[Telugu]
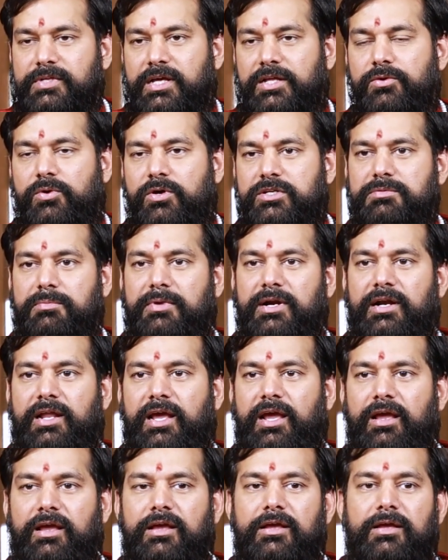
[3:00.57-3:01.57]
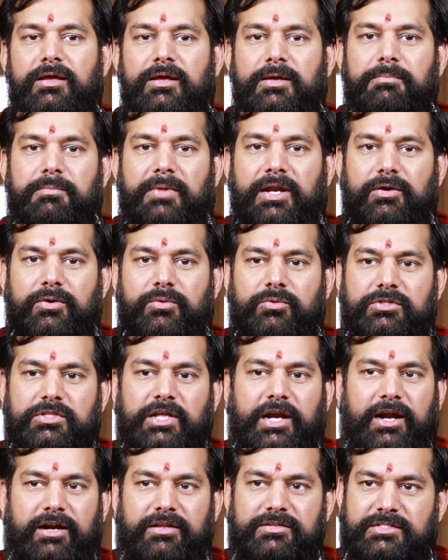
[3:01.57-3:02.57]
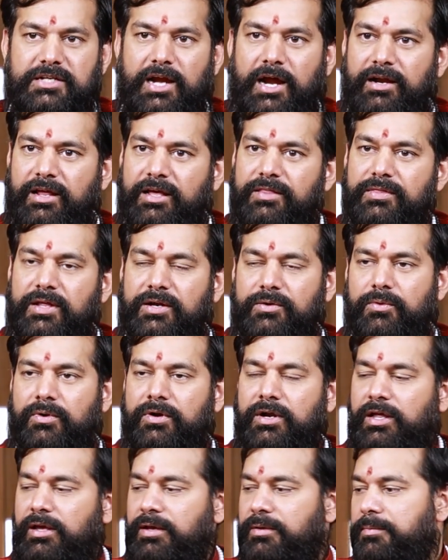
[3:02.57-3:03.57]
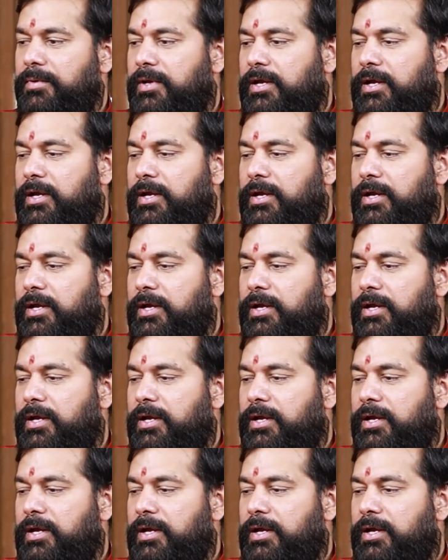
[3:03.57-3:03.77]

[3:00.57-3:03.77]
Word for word: ఎందుకోసం అంటే మనకి ఉత్తరాయణం స్టార్ట్ అయింది అనుకోండి